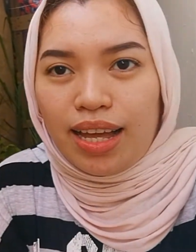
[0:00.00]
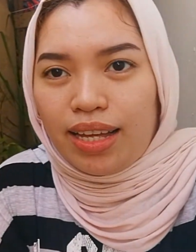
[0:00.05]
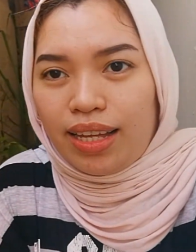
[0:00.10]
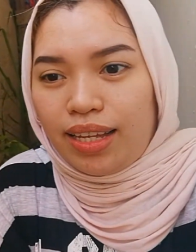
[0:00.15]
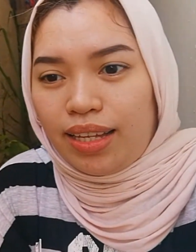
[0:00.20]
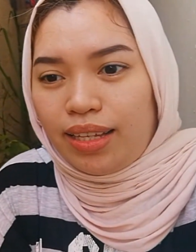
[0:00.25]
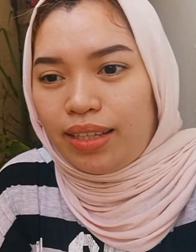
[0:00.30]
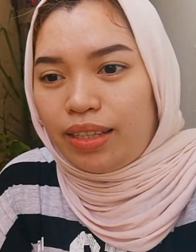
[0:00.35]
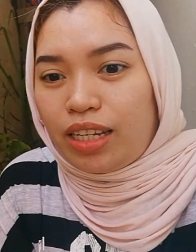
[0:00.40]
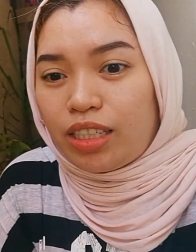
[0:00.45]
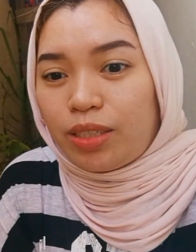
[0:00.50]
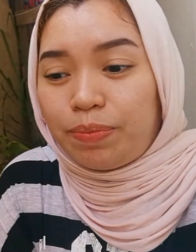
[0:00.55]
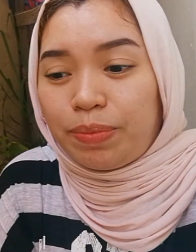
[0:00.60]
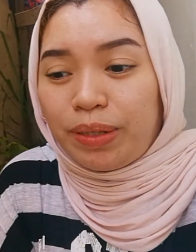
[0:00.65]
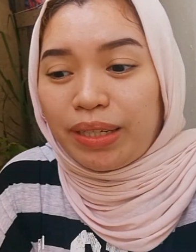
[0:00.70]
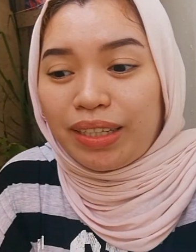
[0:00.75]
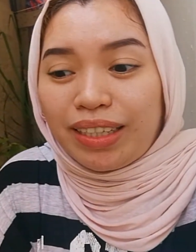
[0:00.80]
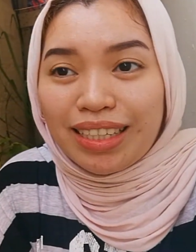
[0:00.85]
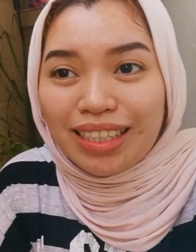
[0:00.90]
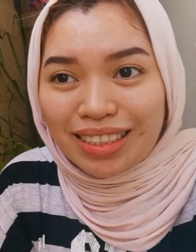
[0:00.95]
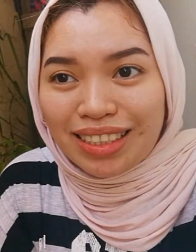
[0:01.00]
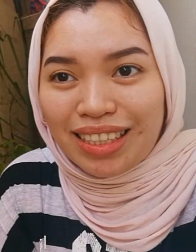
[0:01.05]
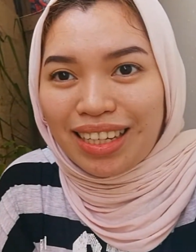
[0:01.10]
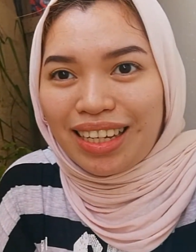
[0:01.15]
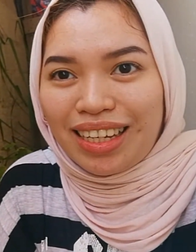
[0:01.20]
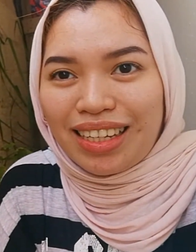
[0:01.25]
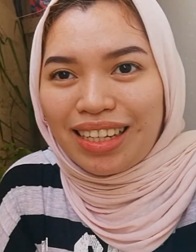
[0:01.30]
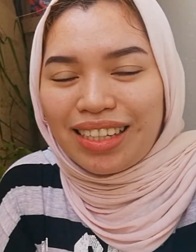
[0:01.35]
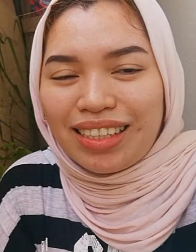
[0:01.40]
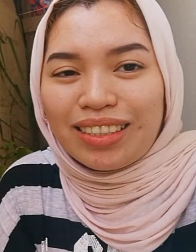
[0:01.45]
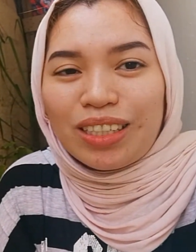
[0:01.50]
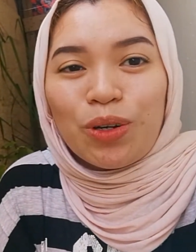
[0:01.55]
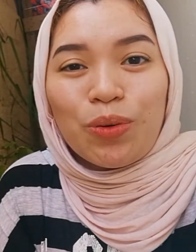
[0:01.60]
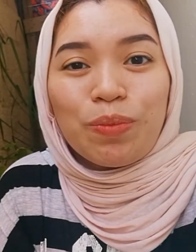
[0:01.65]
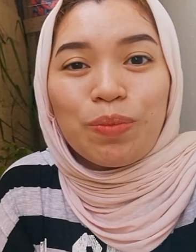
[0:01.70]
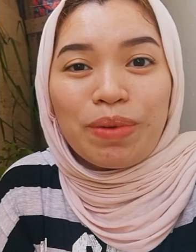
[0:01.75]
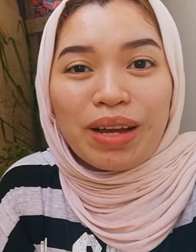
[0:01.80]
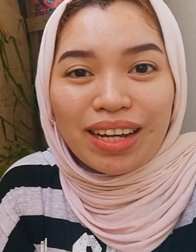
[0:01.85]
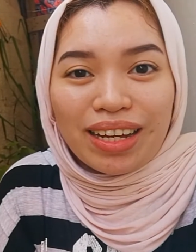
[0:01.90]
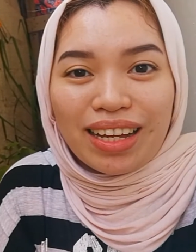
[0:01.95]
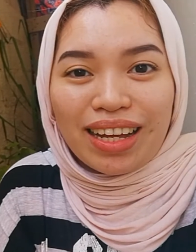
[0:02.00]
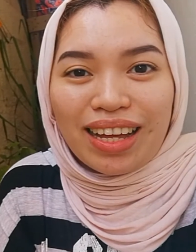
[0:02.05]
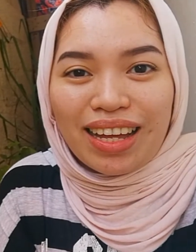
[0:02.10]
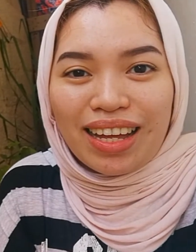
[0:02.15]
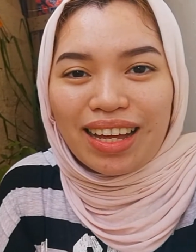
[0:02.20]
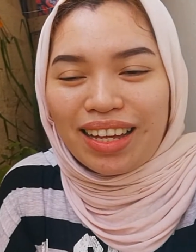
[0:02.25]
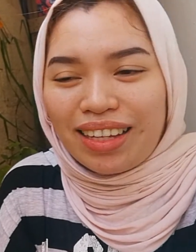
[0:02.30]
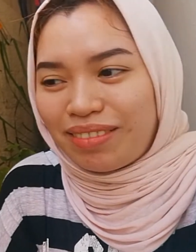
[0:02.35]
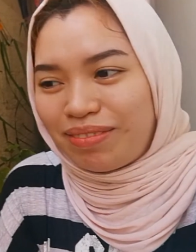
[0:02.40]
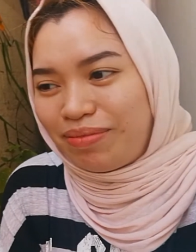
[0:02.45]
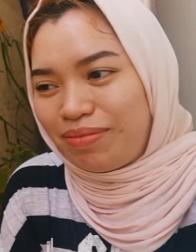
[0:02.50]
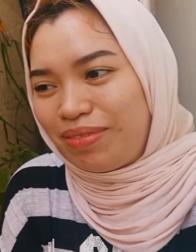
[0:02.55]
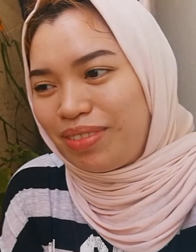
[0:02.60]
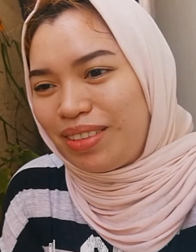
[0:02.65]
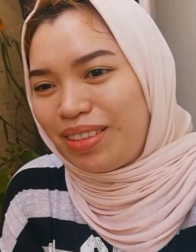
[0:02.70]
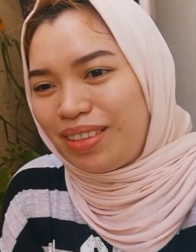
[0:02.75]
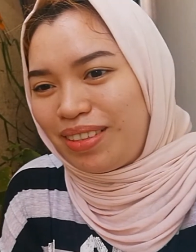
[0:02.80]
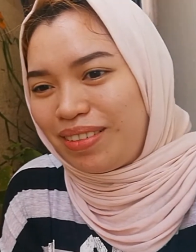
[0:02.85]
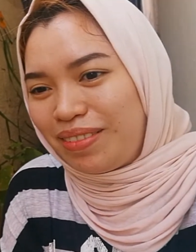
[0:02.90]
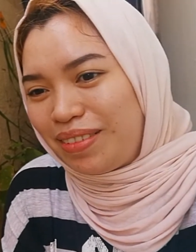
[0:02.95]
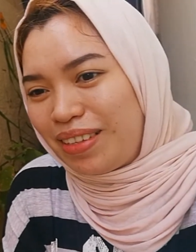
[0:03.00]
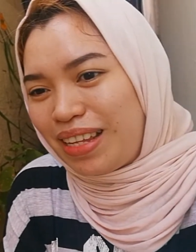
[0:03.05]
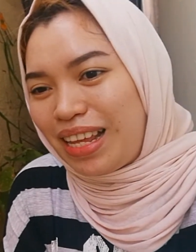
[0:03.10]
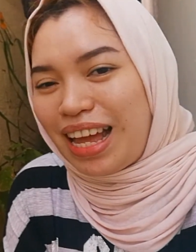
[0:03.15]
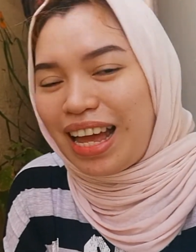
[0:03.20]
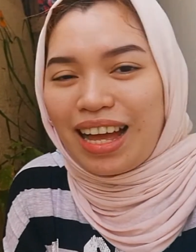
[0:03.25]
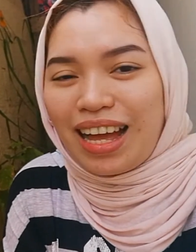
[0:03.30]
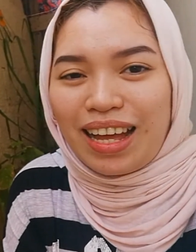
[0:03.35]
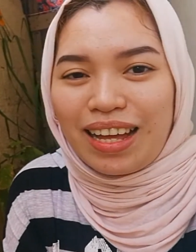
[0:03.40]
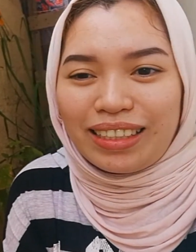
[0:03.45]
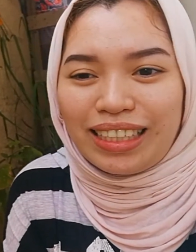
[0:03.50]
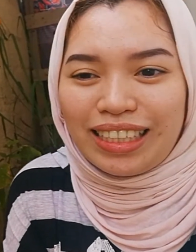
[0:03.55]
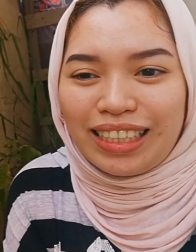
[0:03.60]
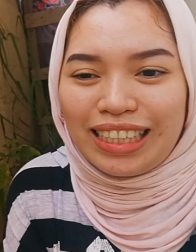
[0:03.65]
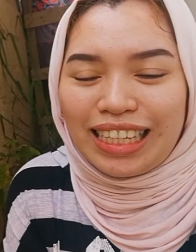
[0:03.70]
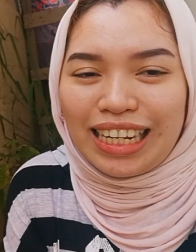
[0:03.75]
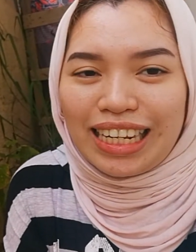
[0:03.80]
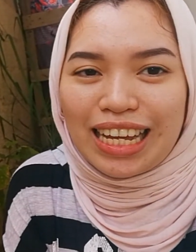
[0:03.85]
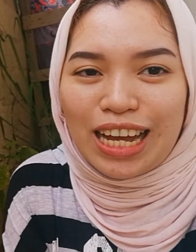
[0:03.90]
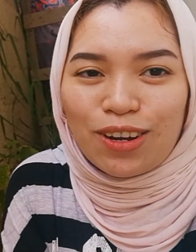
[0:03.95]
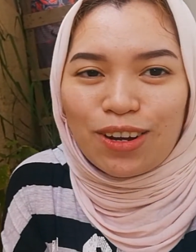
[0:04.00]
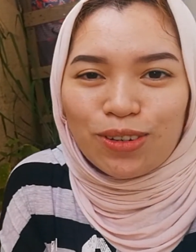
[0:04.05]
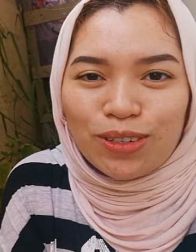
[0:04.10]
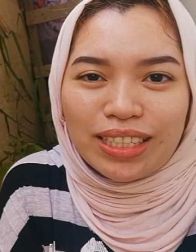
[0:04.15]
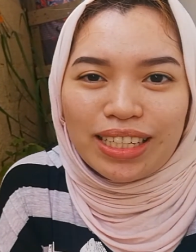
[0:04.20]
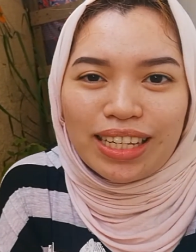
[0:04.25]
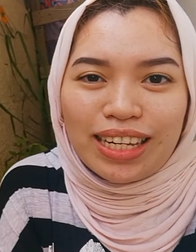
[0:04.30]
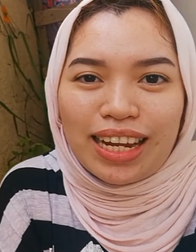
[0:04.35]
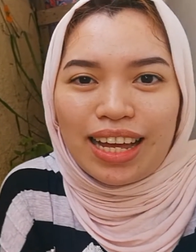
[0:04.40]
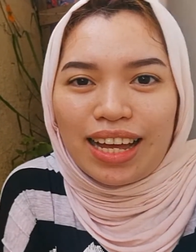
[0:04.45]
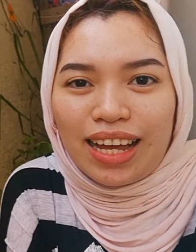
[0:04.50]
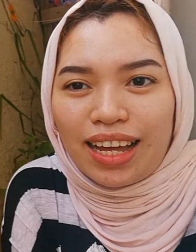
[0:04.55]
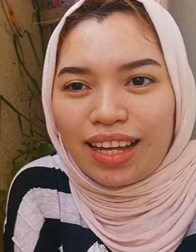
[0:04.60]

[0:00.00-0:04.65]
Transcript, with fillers: Tapos pagising sa umaga, didiligan ko sila.